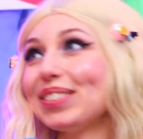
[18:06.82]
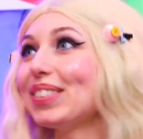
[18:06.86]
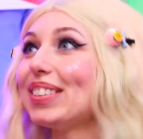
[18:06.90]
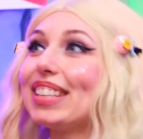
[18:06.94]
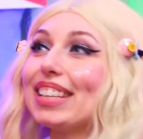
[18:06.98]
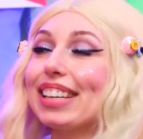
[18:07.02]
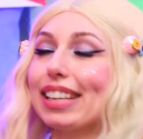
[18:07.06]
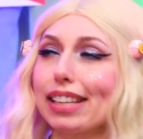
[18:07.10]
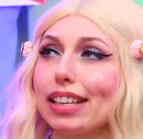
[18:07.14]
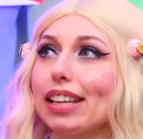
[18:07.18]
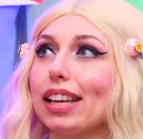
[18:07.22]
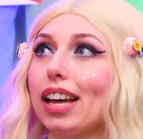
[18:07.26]

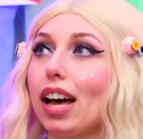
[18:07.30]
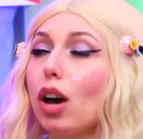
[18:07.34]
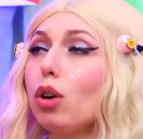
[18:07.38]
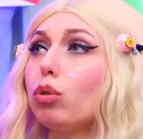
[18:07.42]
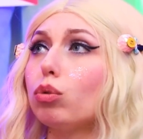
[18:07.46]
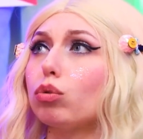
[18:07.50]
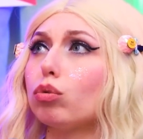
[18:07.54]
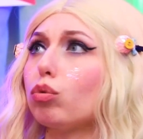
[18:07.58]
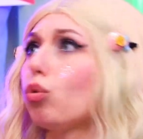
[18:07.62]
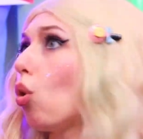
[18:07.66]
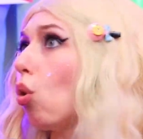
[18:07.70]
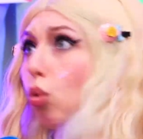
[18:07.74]
Moment
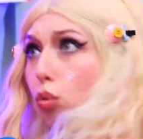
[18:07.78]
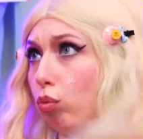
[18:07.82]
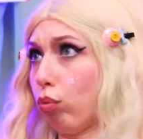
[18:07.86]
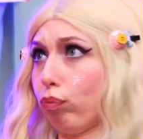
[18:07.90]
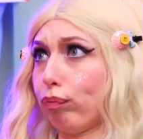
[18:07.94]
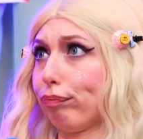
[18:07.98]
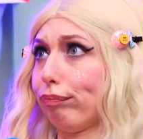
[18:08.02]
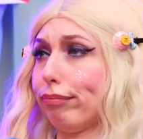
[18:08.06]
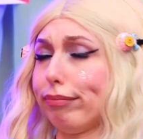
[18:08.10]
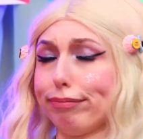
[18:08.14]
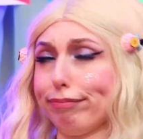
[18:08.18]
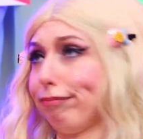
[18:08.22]
mal. Was
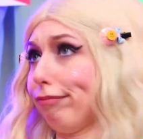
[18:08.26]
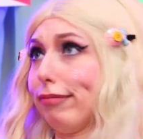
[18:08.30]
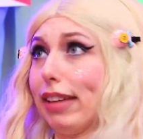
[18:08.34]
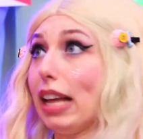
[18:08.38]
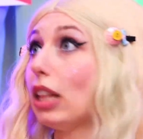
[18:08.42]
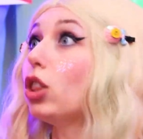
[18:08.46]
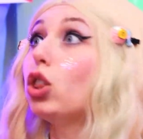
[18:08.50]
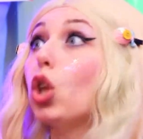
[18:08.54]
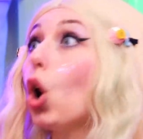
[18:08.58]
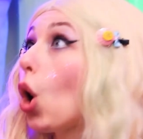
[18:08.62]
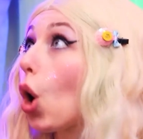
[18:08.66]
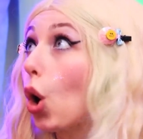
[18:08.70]
hast du da
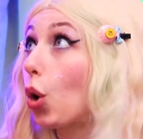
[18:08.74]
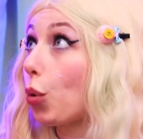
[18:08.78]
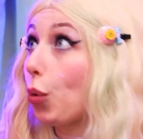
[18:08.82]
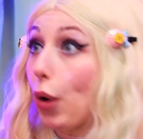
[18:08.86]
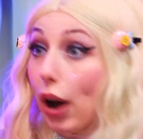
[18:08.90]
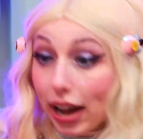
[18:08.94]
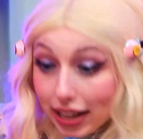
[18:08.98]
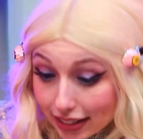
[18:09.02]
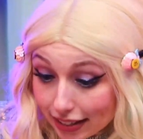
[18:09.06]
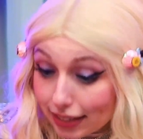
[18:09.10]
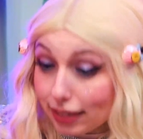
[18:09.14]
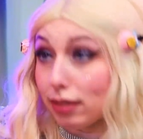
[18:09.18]
geschrieben?
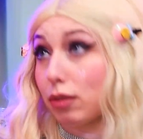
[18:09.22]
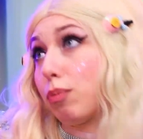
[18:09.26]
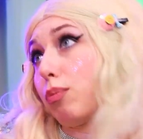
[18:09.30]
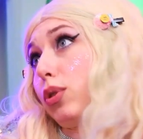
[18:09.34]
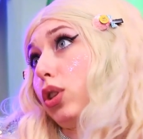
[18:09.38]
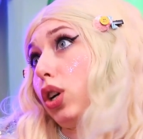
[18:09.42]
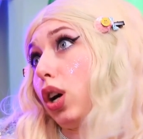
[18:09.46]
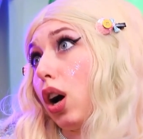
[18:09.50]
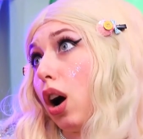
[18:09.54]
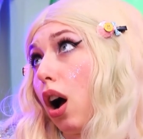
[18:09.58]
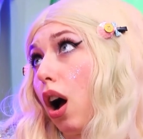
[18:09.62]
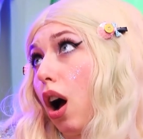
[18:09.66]
Ich
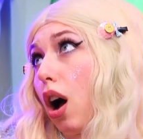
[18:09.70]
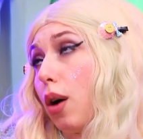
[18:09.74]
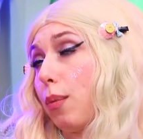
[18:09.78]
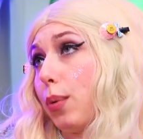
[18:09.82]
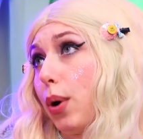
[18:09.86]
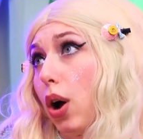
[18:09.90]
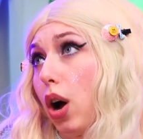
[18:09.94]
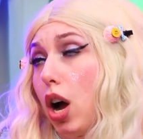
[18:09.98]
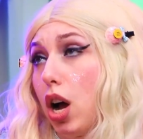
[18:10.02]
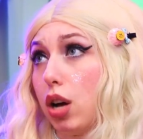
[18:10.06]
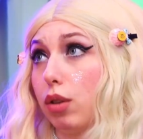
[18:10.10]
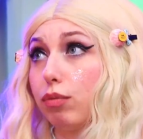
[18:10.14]
habe doch einen
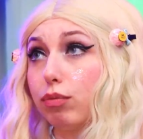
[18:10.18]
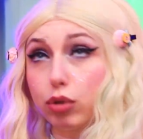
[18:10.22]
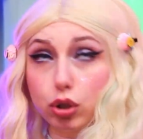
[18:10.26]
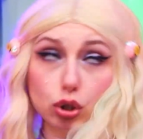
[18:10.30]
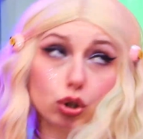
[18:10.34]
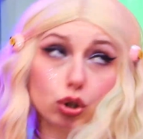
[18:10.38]
Jungen.